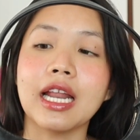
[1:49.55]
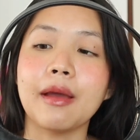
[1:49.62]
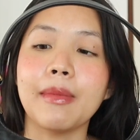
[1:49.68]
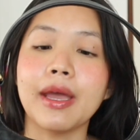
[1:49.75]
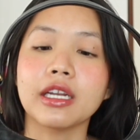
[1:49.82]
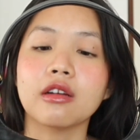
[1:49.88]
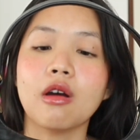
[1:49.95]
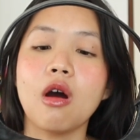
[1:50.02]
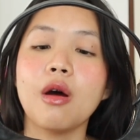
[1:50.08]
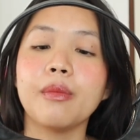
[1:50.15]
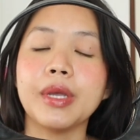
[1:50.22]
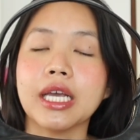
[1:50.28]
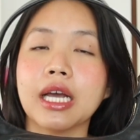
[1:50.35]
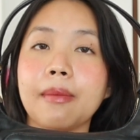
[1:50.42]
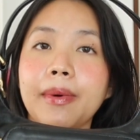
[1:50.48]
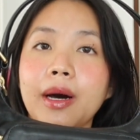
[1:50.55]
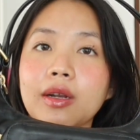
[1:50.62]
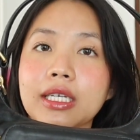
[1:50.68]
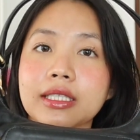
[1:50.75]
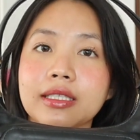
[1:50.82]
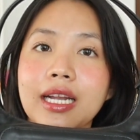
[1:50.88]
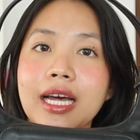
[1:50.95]
ลายๆแบรนด์ ก็มีกระเป๋า
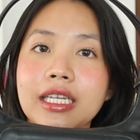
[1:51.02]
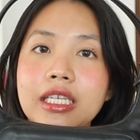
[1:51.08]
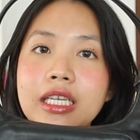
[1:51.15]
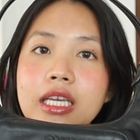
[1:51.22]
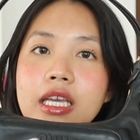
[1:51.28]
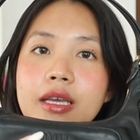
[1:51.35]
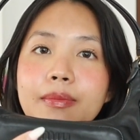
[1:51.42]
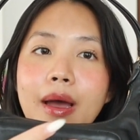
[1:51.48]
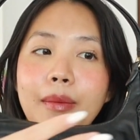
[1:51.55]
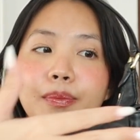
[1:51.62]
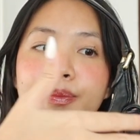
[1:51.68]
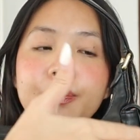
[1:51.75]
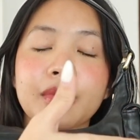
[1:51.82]
ลักษณะที่แบบ